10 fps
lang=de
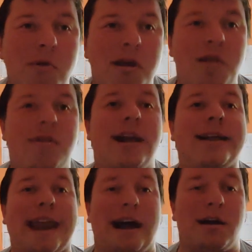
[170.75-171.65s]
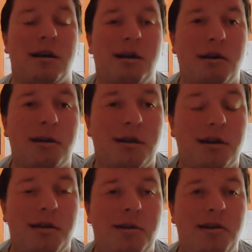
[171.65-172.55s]
Ihr seid krank.
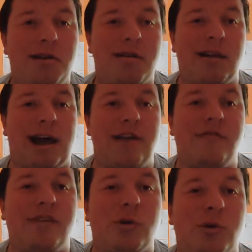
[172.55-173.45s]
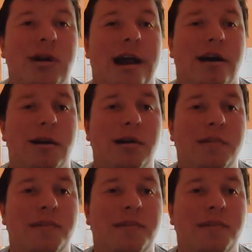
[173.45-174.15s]
Ihr seid einfach nur krank.